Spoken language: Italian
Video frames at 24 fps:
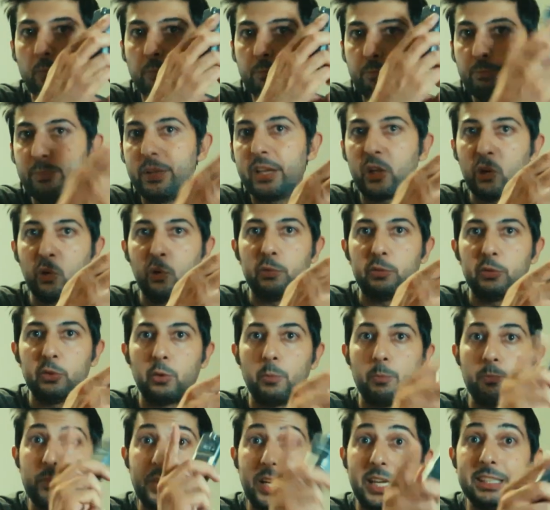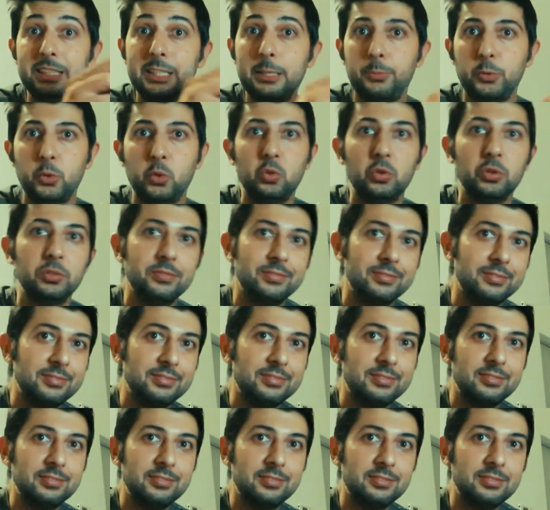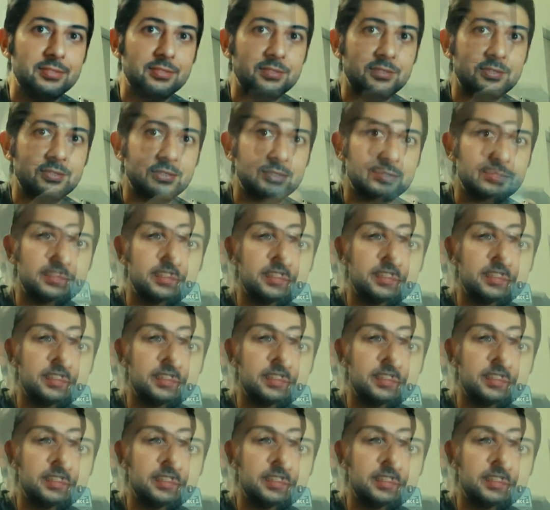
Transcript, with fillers: microfono a tra poco allora,